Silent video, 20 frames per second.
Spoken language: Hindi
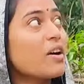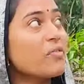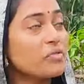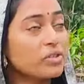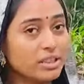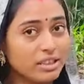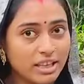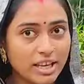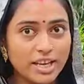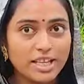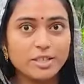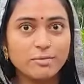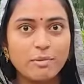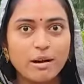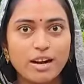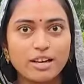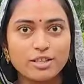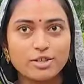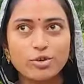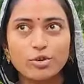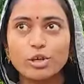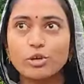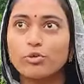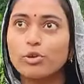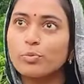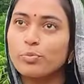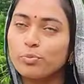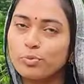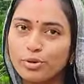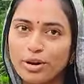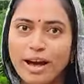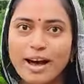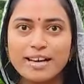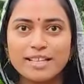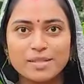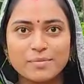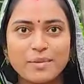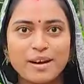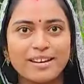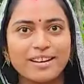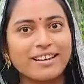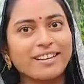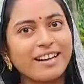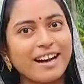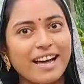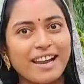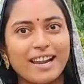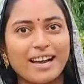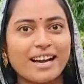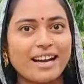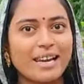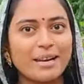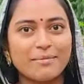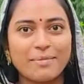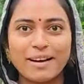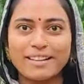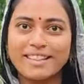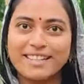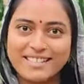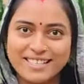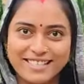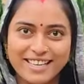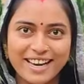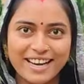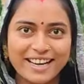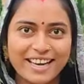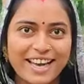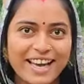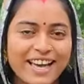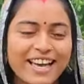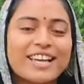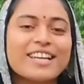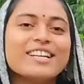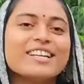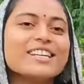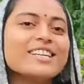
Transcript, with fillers: काफी तेज बारिश हो क्योंकि पूरा आसमान ना काला काला बादल छा गया है